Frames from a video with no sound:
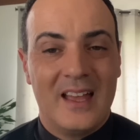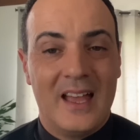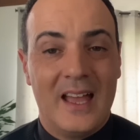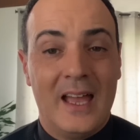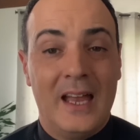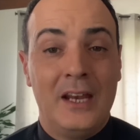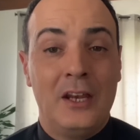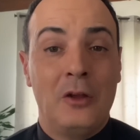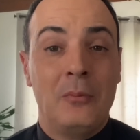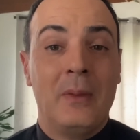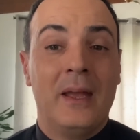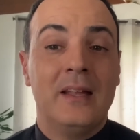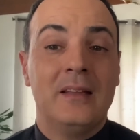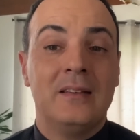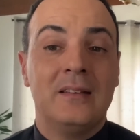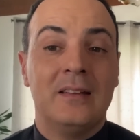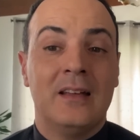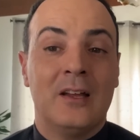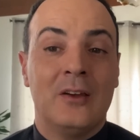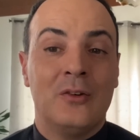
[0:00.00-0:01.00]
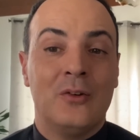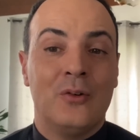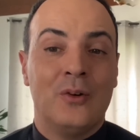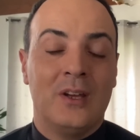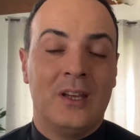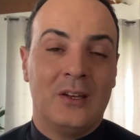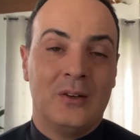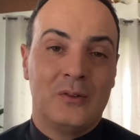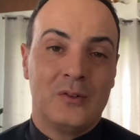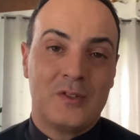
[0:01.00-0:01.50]
e rimetti a
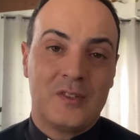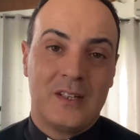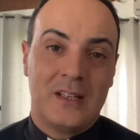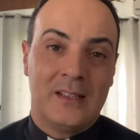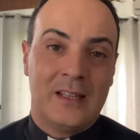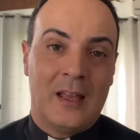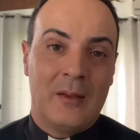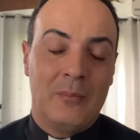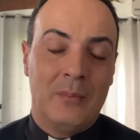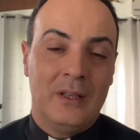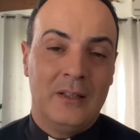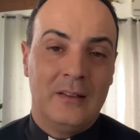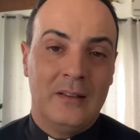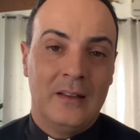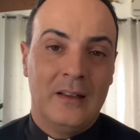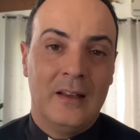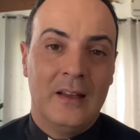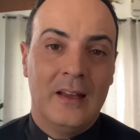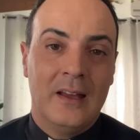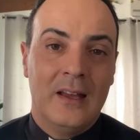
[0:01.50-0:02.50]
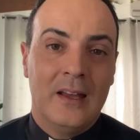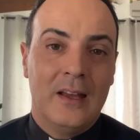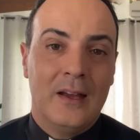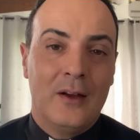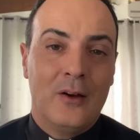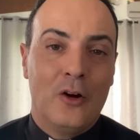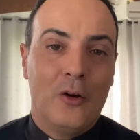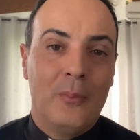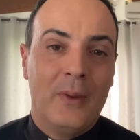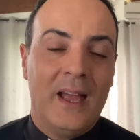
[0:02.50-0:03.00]
noi i nostri debiti,
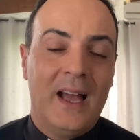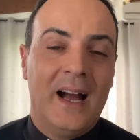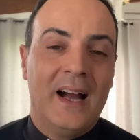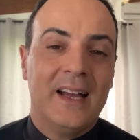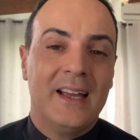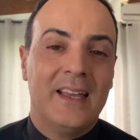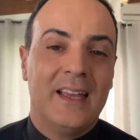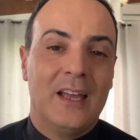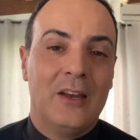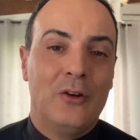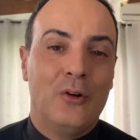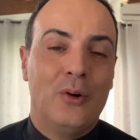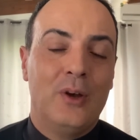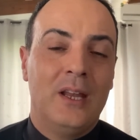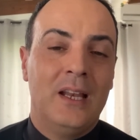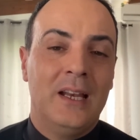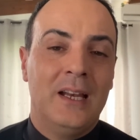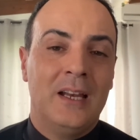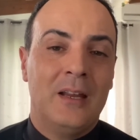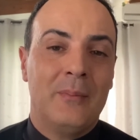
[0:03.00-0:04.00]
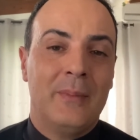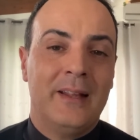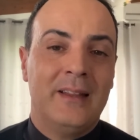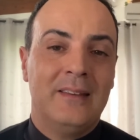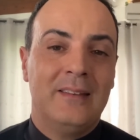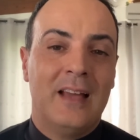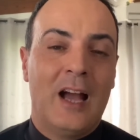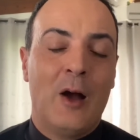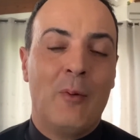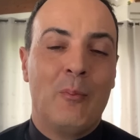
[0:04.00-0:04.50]
come anche noi li
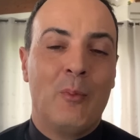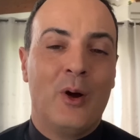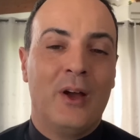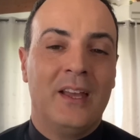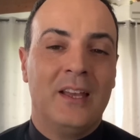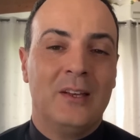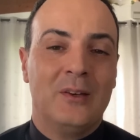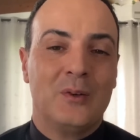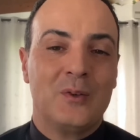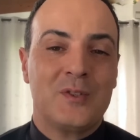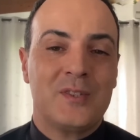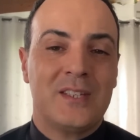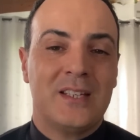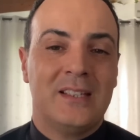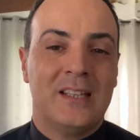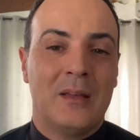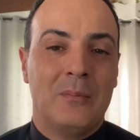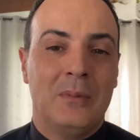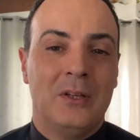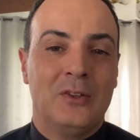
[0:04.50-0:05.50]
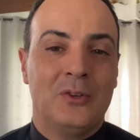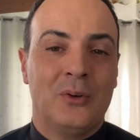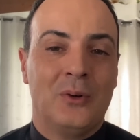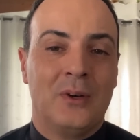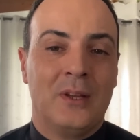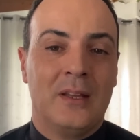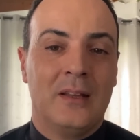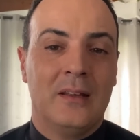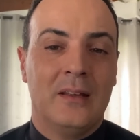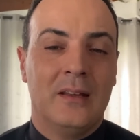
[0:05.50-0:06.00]
rimettiamo ai nostri
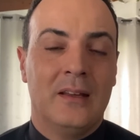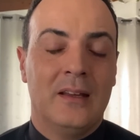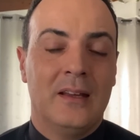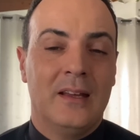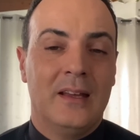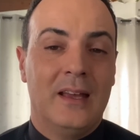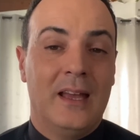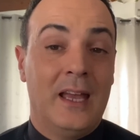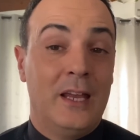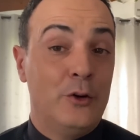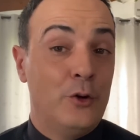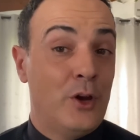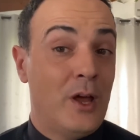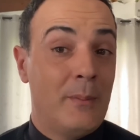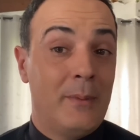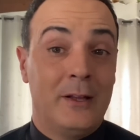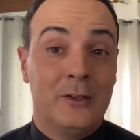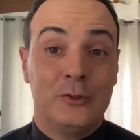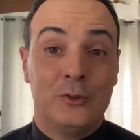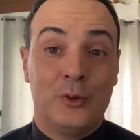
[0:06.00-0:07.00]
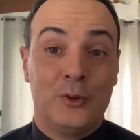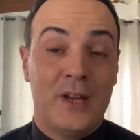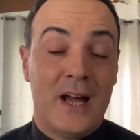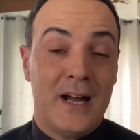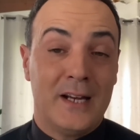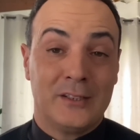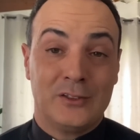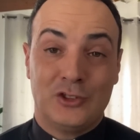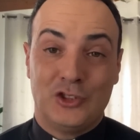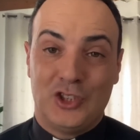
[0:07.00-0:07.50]
debitori e non
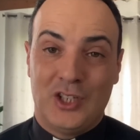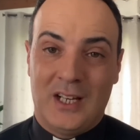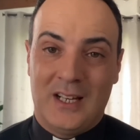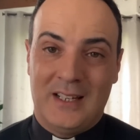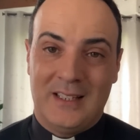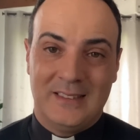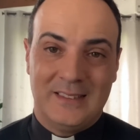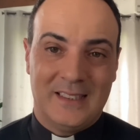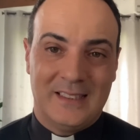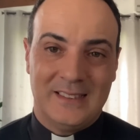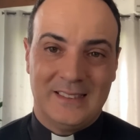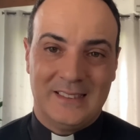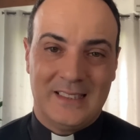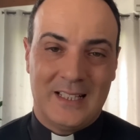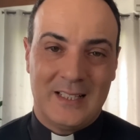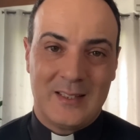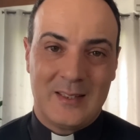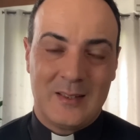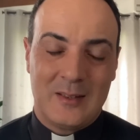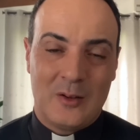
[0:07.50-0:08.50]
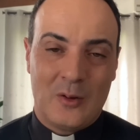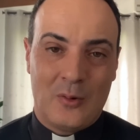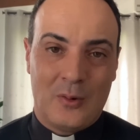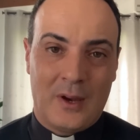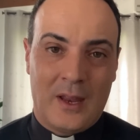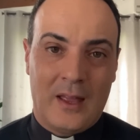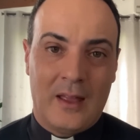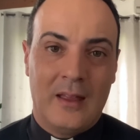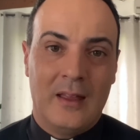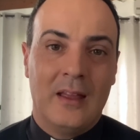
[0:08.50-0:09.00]
abbandonarci alla
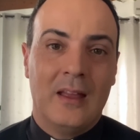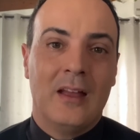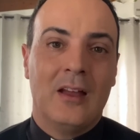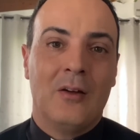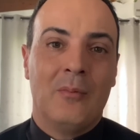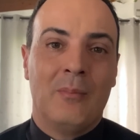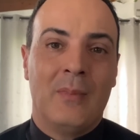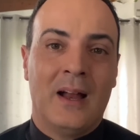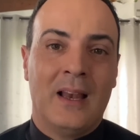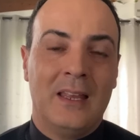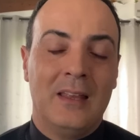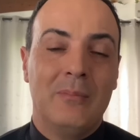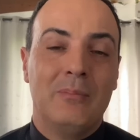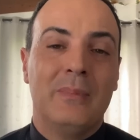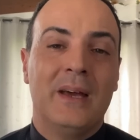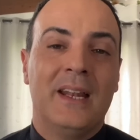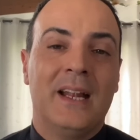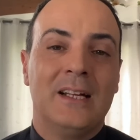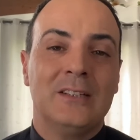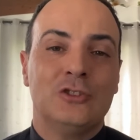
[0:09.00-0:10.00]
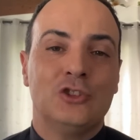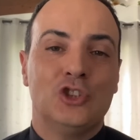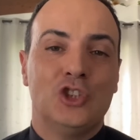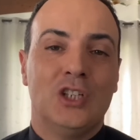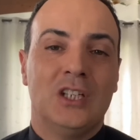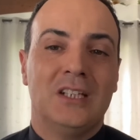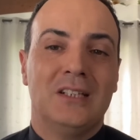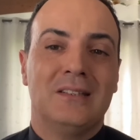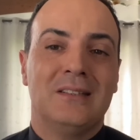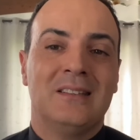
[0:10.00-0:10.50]
tentazione, ma
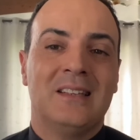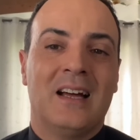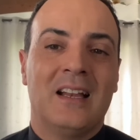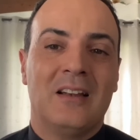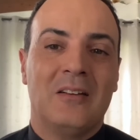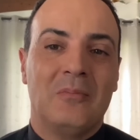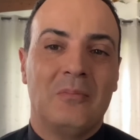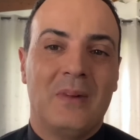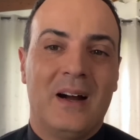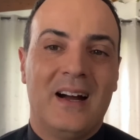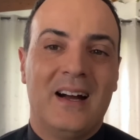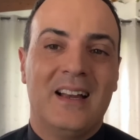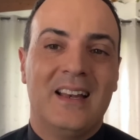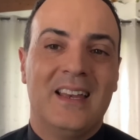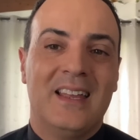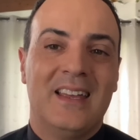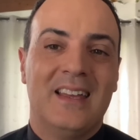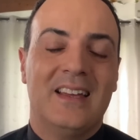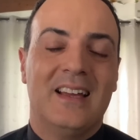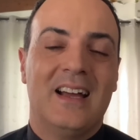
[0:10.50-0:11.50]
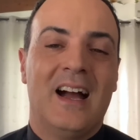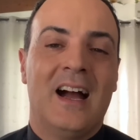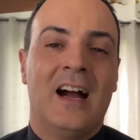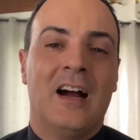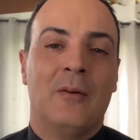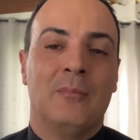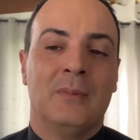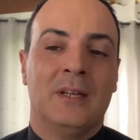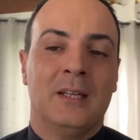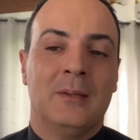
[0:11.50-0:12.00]
liberaci dal male.
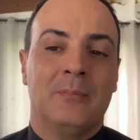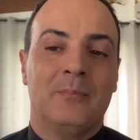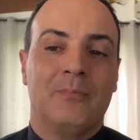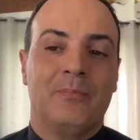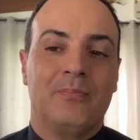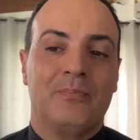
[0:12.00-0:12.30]
Amen.